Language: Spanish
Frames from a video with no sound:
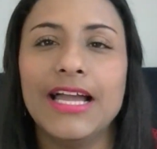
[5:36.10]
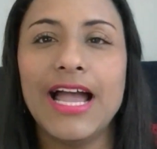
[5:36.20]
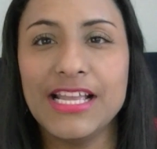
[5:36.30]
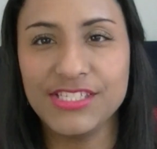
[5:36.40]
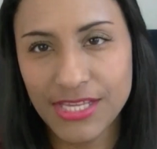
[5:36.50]

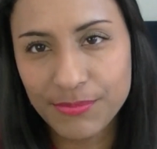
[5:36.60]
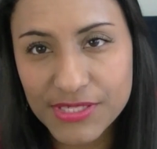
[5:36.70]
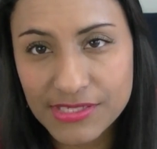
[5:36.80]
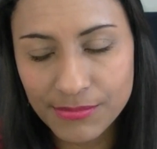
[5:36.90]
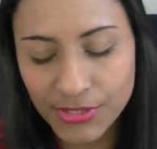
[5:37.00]
Ayer
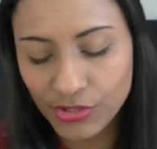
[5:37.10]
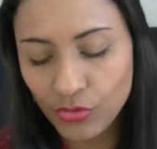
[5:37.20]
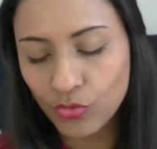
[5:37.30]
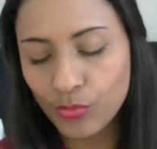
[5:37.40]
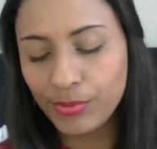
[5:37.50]
precisamente
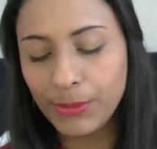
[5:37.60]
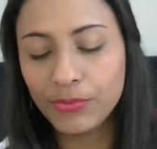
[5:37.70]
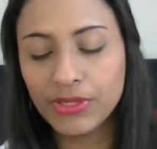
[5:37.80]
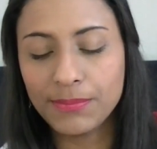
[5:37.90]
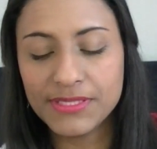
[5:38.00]
lo compré
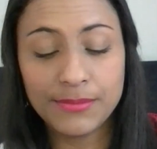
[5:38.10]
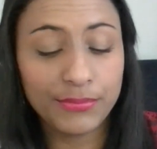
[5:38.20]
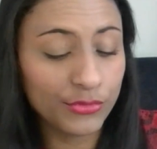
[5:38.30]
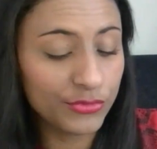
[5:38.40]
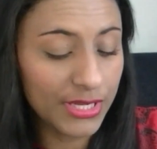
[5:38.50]
porque pasé
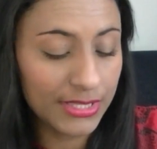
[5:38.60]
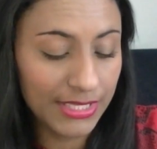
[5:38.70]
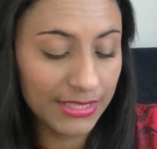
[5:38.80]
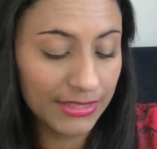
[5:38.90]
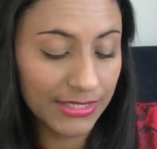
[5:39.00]
por una
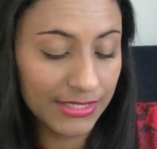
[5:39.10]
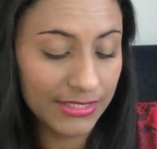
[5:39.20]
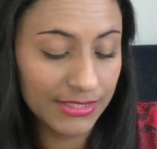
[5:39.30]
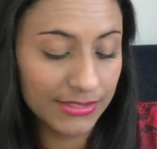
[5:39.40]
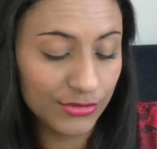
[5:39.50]
de
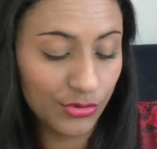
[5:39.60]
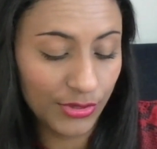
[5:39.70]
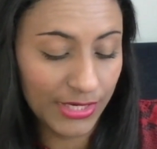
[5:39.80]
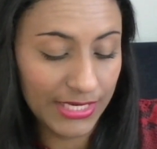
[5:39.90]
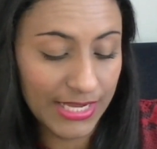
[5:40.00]
estas
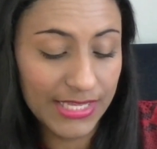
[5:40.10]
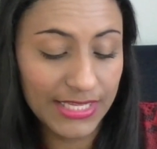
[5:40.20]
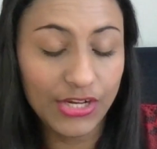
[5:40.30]
droguerías